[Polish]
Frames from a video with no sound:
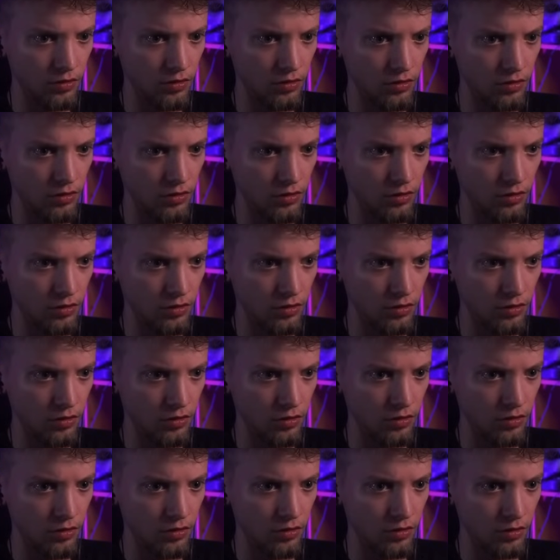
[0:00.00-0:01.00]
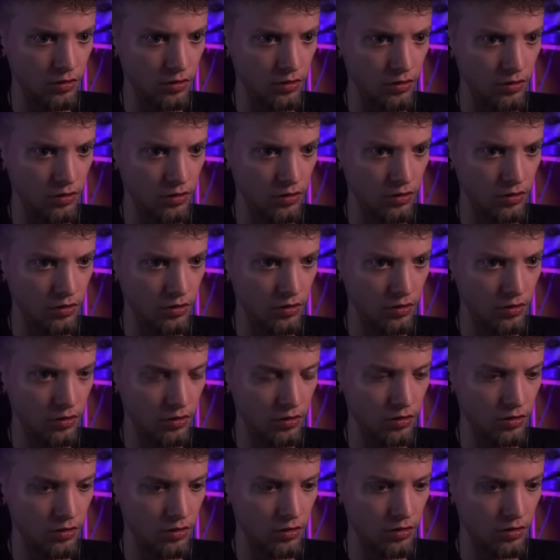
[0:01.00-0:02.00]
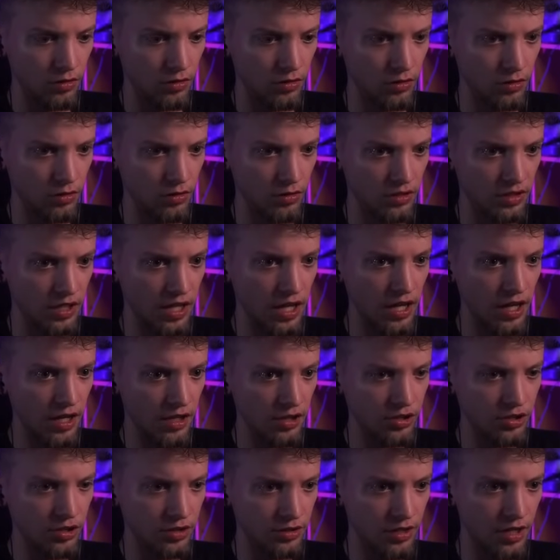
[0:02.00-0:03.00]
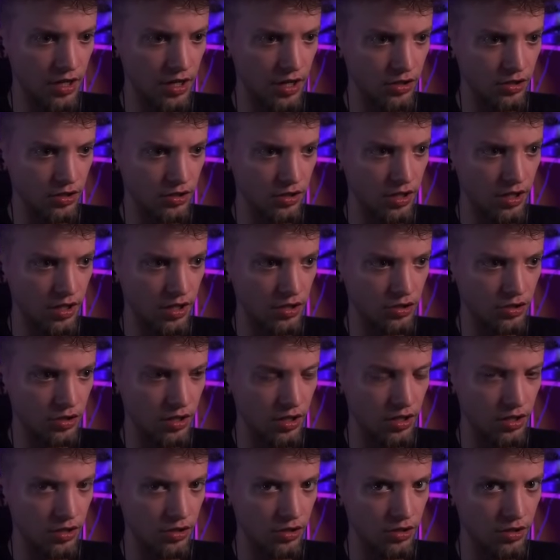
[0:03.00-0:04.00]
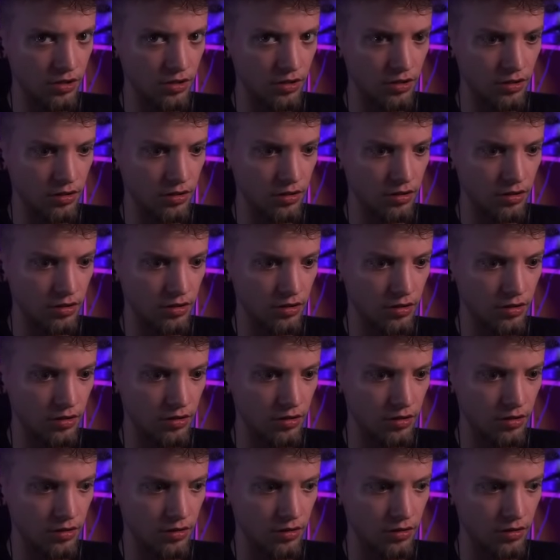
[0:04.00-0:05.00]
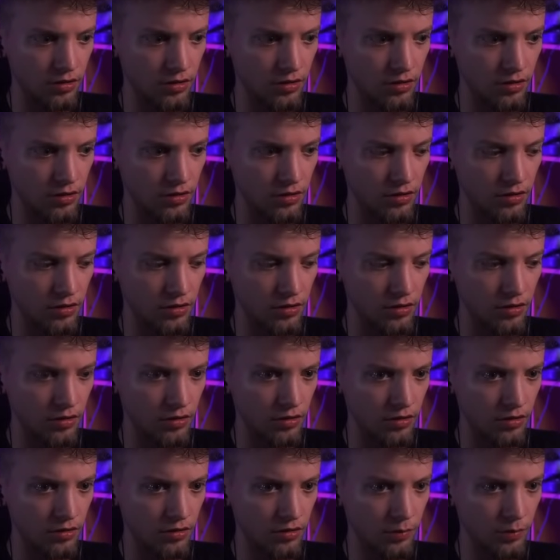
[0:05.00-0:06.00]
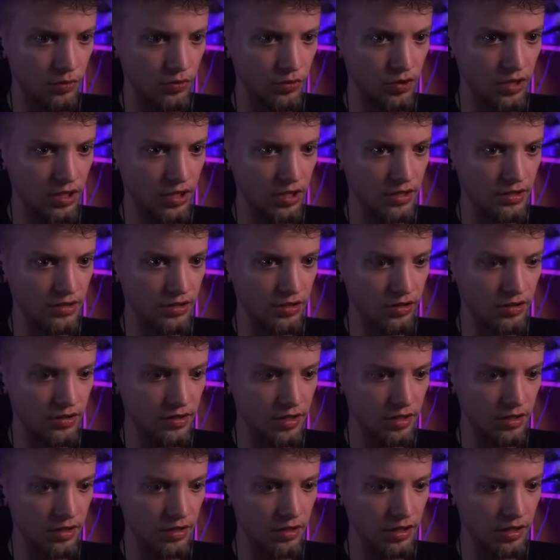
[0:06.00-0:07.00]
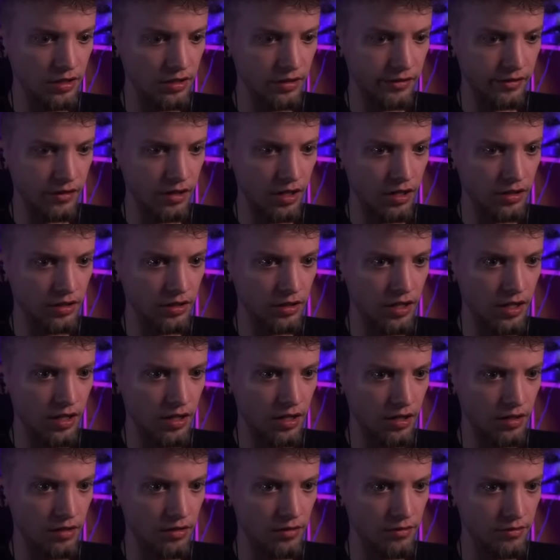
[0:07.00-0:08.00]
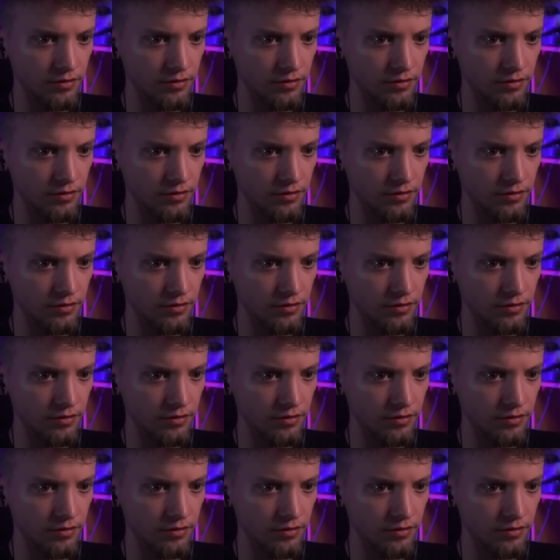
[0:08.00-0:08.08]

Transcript: y, jak wlazłem do szafy, to od razu miałem efekt, że za długo też, siedzę. też, też. I mnie wyrzuciło, myślałem, że padnę. To był jeden z rodzajów ang- Anglera.